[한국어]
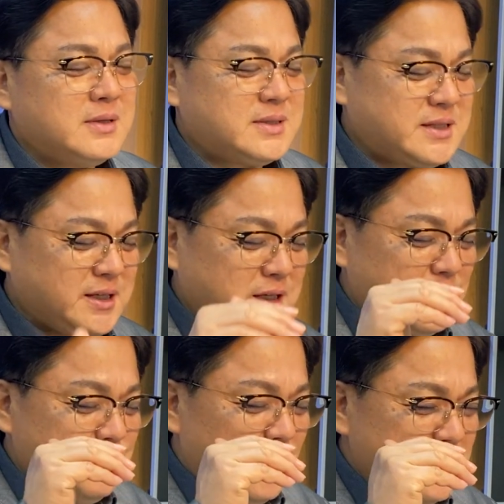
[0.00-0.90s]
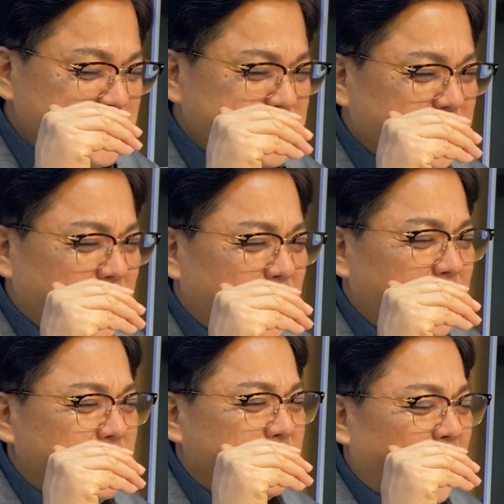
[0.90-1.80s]
지금
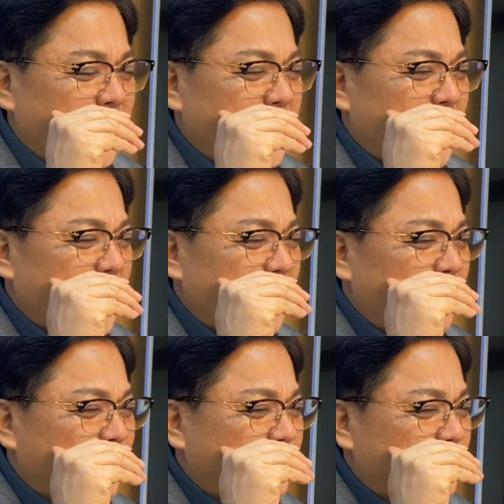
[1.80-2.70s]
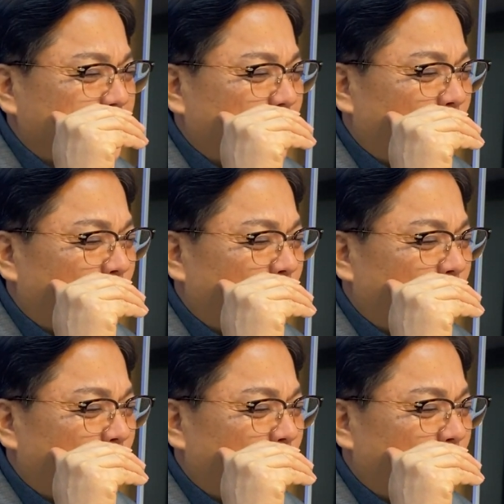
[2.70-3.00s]
현재 나의 어떤